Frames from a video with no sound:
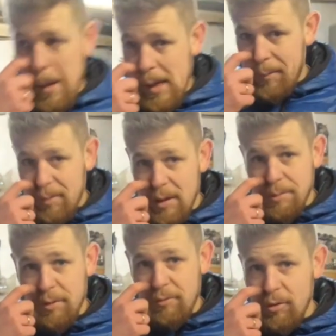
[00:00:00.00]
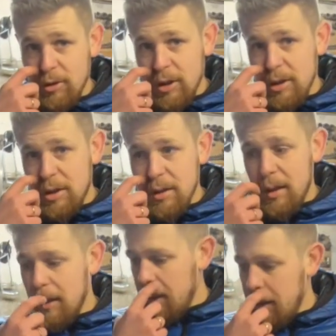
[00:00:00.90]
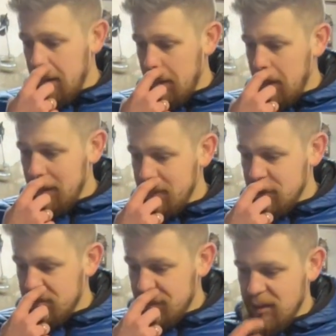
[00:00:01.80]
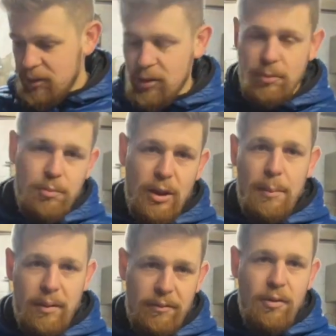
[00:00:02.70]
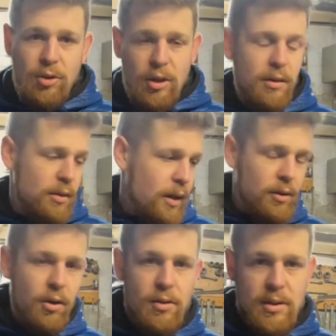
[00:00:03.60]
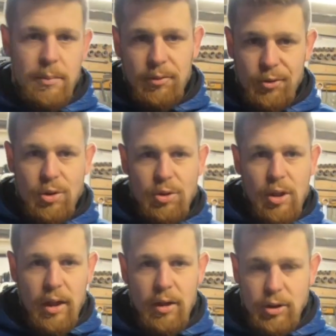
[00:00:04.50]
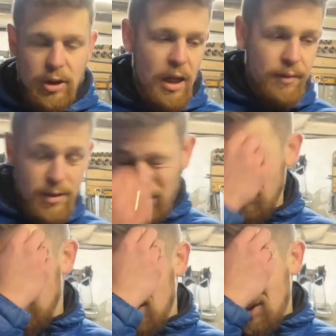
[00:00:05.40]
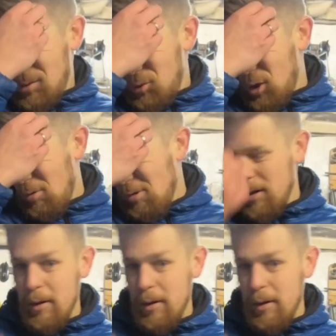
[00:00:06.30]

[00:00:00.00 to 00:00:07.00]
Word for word: jak próbowaliśmy ją włożyć, e, one muszą wysnąć, zresztą butapręt wiąże tak do końca po 24 godzinach, więc one się jeszcze suszą.